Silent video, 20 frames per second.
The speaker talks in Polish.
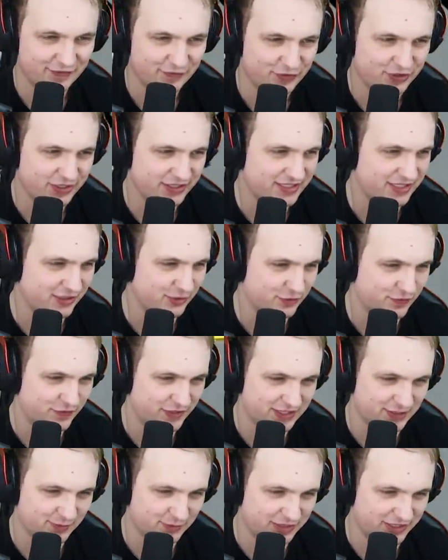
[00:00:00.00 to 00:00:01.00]
Wszyscy już
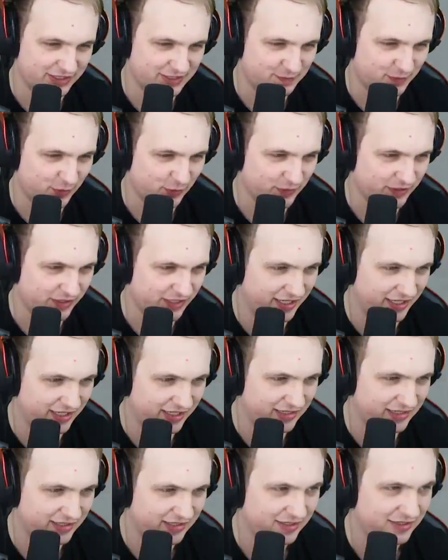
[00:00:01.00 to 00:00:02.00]
wiedzą, gdzie jest
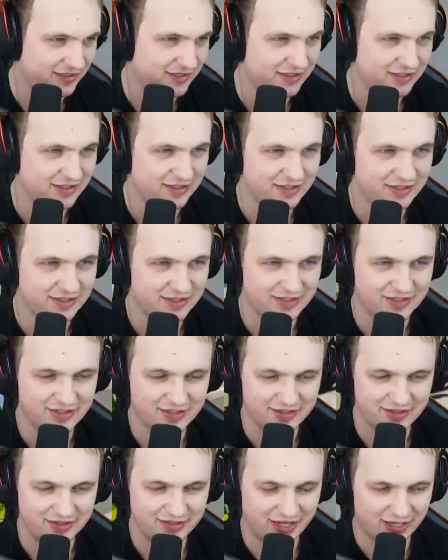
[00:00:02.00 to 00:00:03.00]
południe?
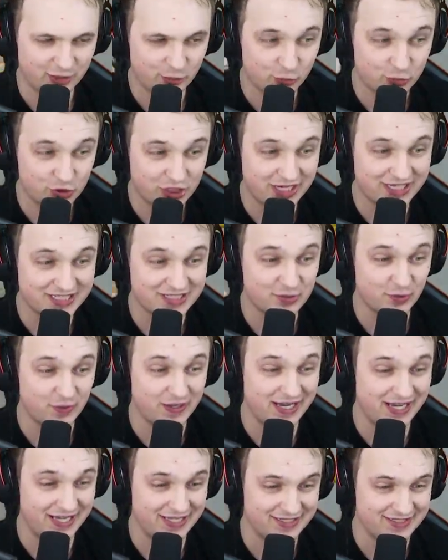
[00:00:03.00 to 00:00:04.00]
Na górze jest to
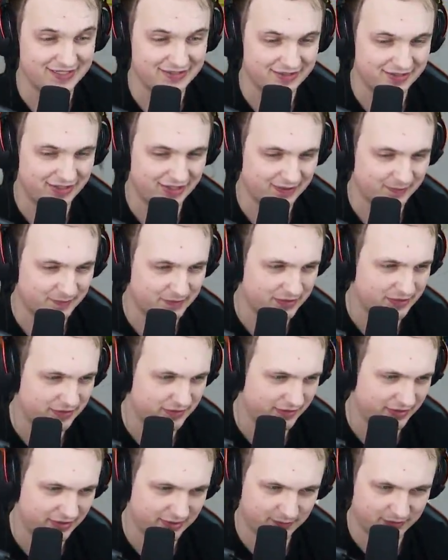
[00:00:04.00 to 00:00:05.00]
S, jakby
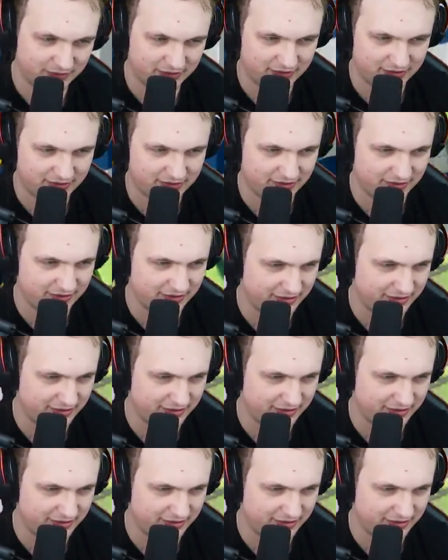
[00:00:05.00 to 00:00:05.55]
co, jakbyście